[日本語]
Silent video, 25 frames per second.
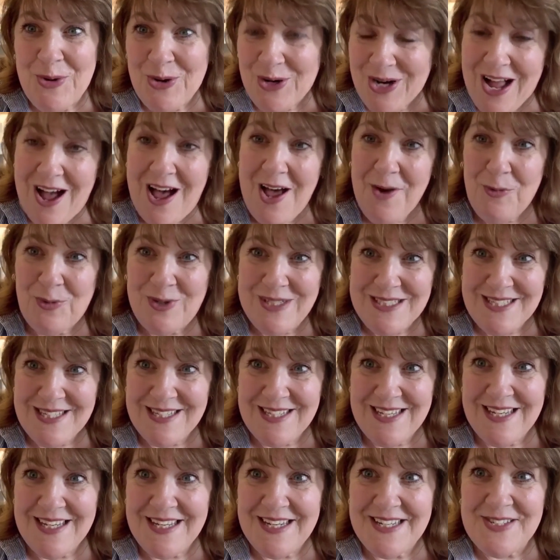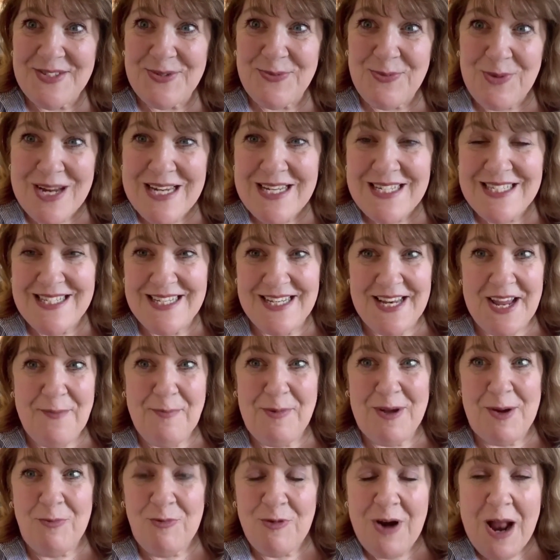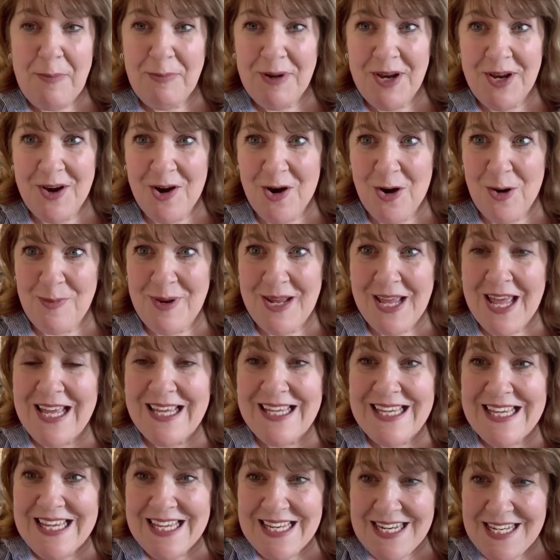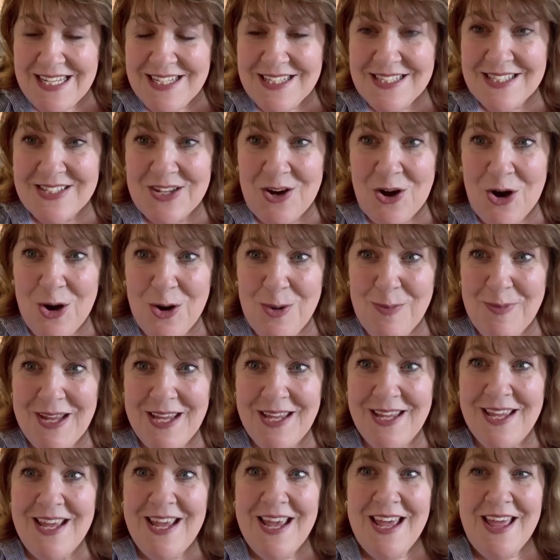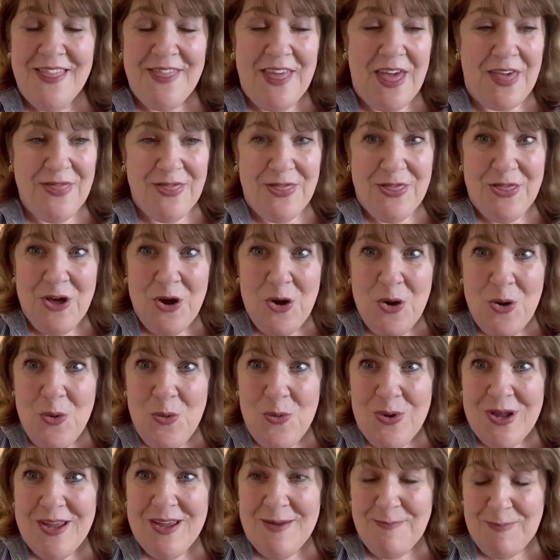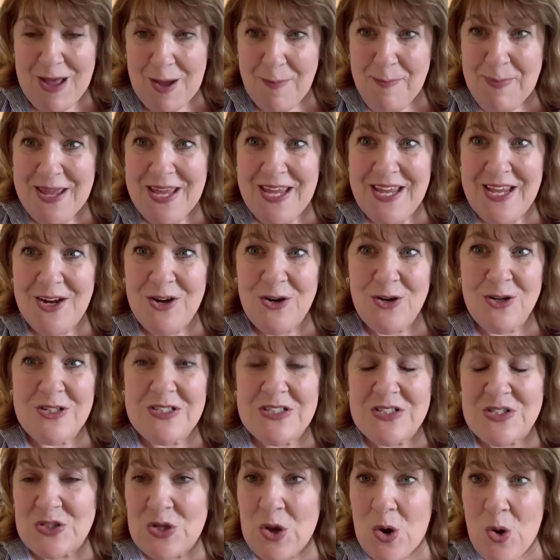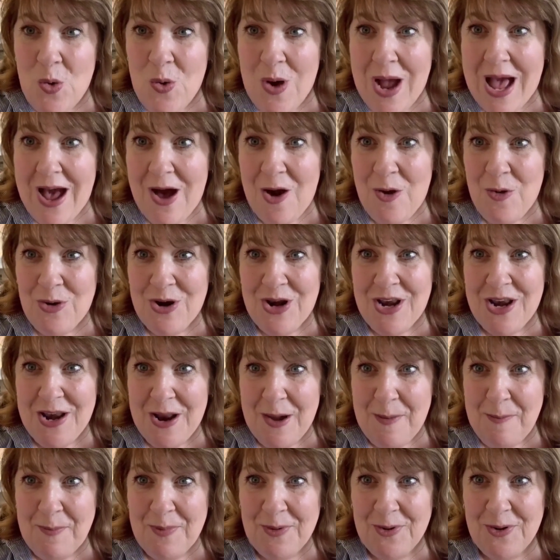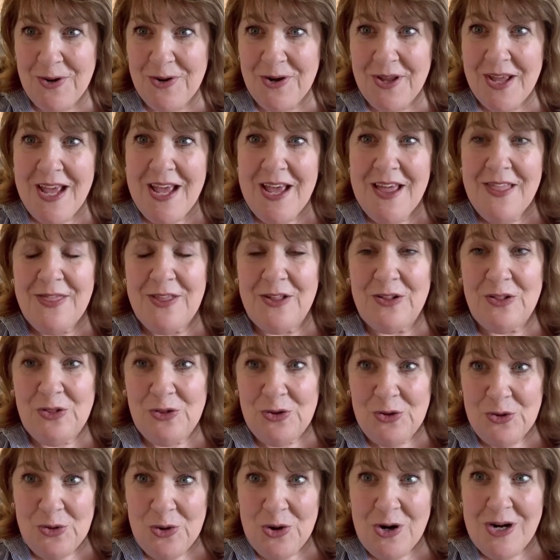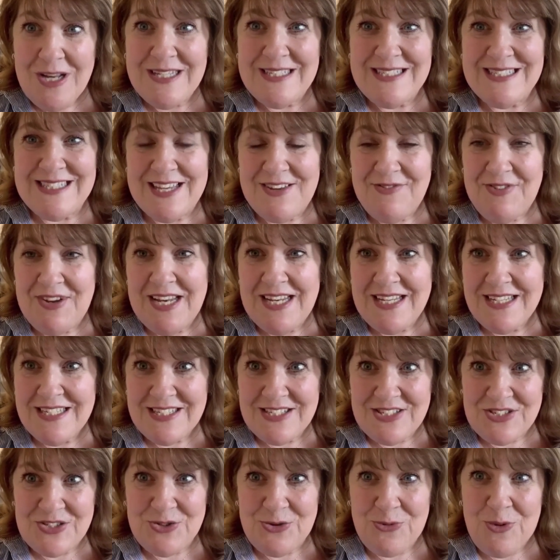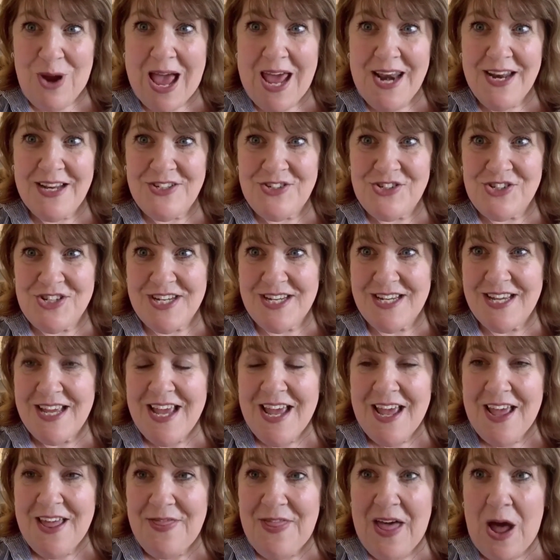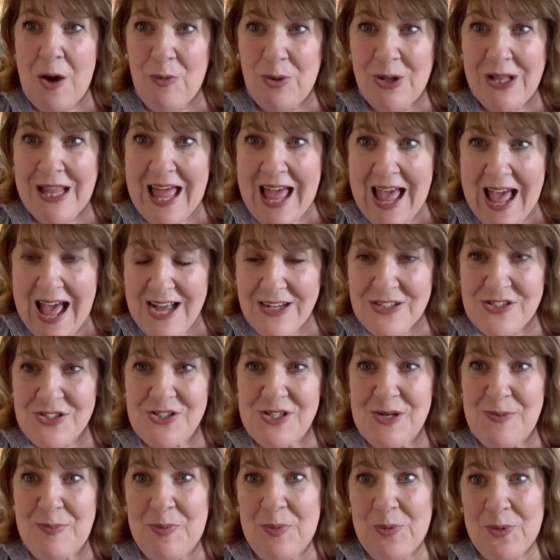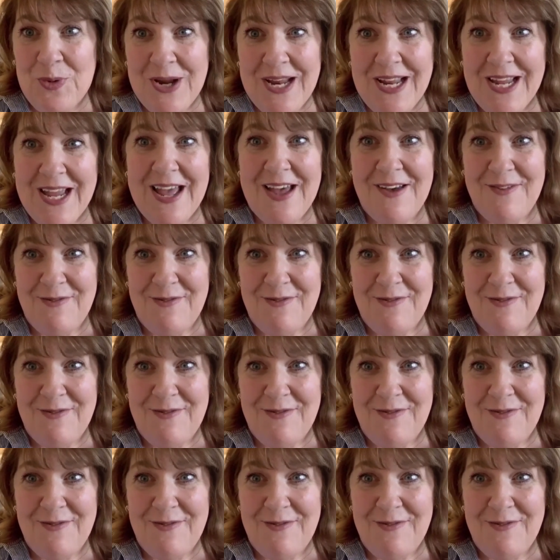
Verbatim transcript: 私たちが生かされているのは、神が再び、この残されたものの軍隊、ギデオンの軍隊を立て上げておられる時です。人数的には